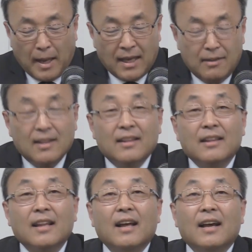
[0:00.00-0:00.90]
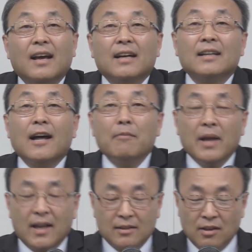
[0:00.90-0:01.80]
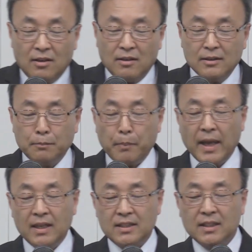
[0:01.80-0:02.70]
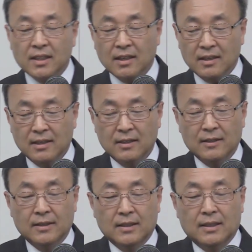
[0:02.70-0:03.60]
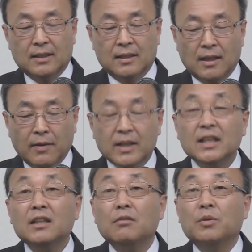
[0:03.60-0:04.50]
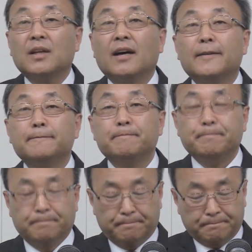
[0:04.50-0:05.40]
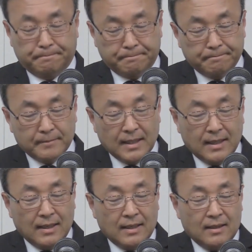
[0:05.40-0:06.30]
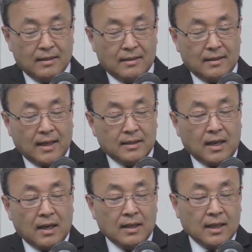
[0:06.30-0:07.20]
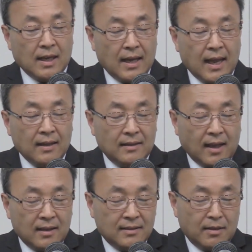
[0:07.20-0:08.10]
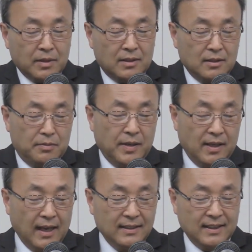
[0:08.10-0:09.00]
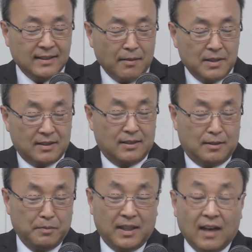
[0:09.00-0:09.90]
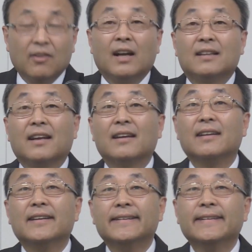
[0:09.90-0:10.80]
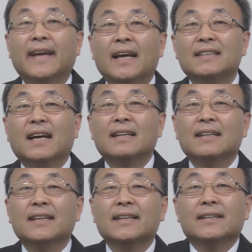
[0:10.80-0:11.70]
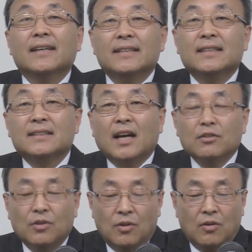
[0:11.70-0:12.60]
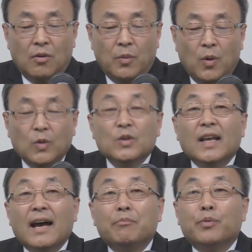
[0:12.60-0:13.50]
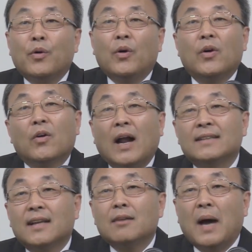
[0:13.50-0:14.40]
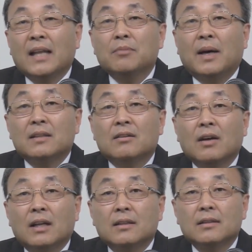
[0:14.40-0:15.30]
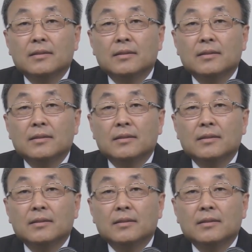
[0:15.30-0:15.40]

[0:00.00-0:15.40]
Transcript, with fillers: 백인, 그 다음에 저 스페니쉬, 그 다음에 흑인들보다 내가 생각하기에 엔타이세미티즘, 엔티세미티즘이 될 것 같아. 에시안들이 직장도 그렇고 모든 게 앞으로 갈세를 많이 받을 것 같아.